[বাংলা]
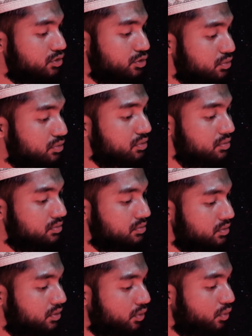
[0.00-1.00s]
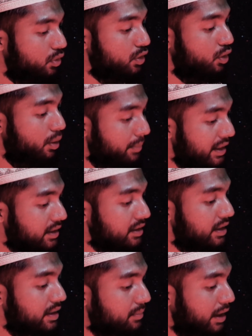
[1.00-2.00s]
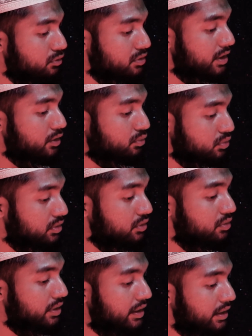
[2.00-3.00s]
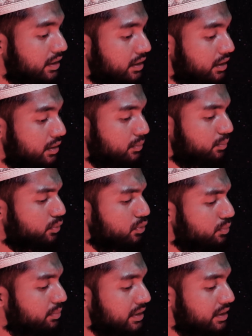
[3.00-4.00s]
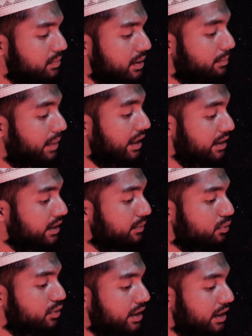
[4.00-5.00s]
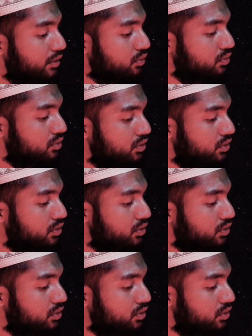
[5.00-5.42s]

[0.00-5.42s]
শোনো ওই অপেক্ষাদারী মানুষটার ক্ষতি করে পুরো পৃথিবীর মালকিন বনে গেলেও